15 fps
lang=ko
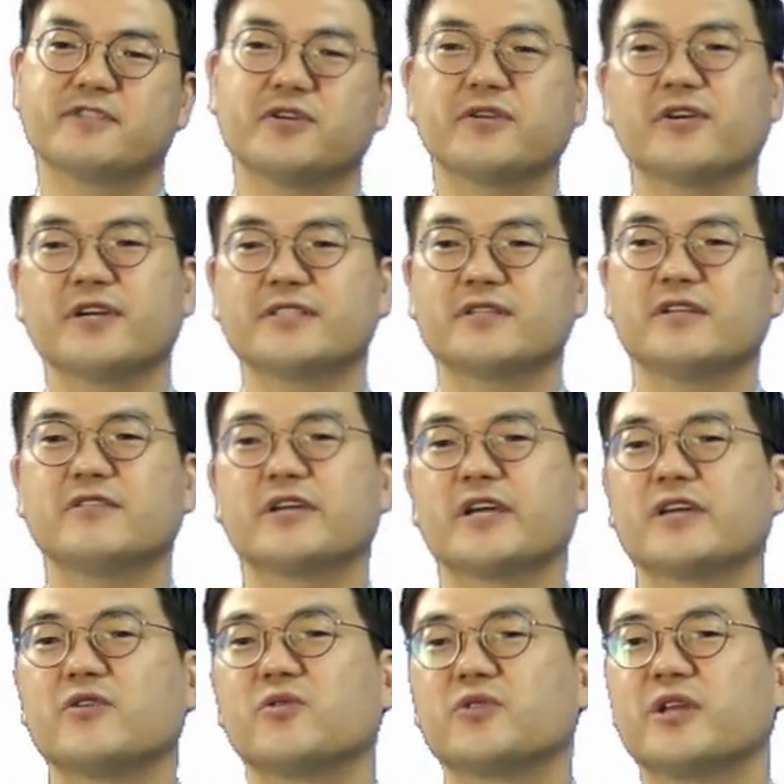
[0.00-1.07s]
성경에서
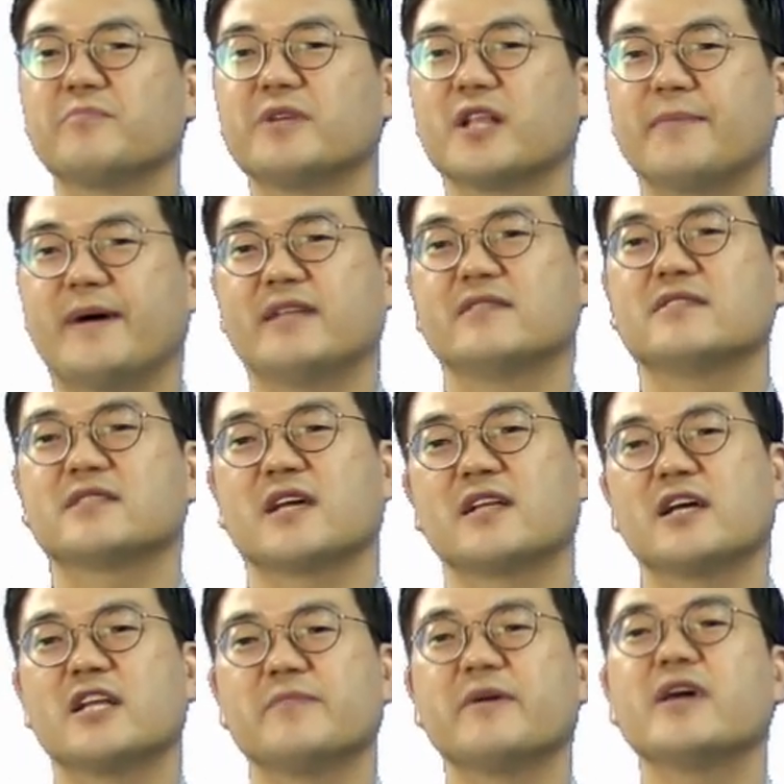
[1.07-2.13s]
이렇게 기록됩니다. 반드시
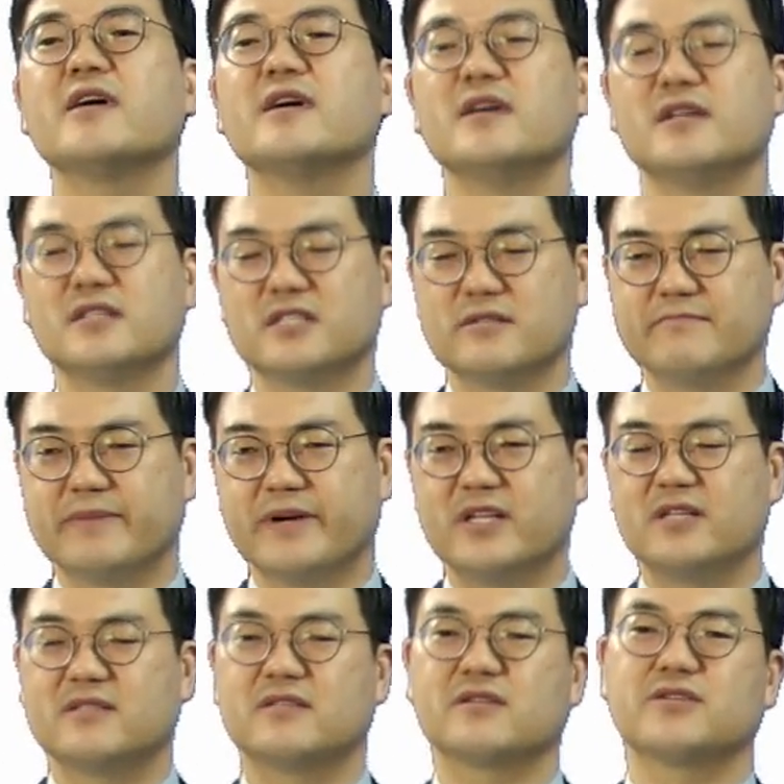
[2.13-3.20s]
하나님의
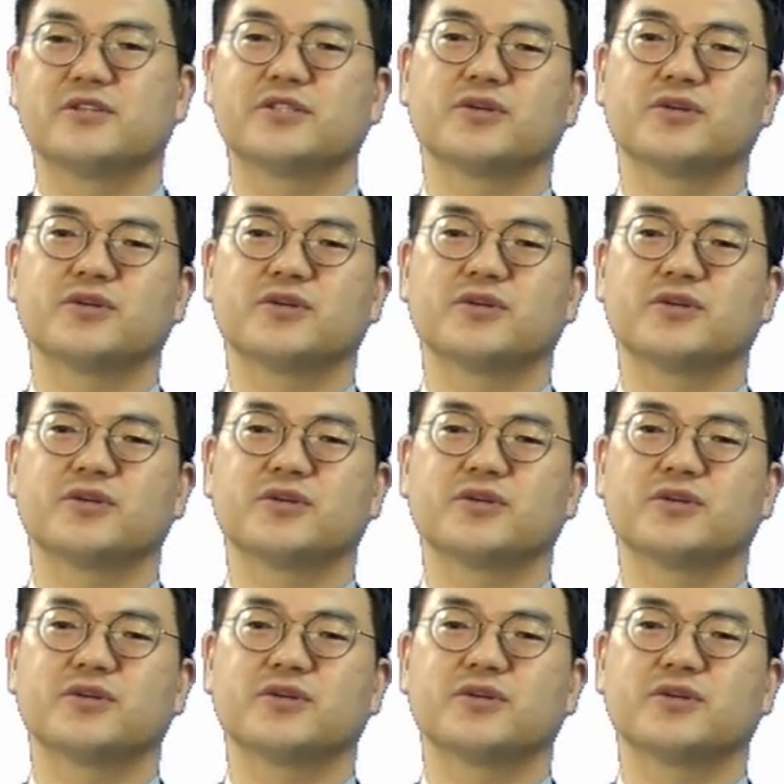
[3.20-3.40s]
심판이 있을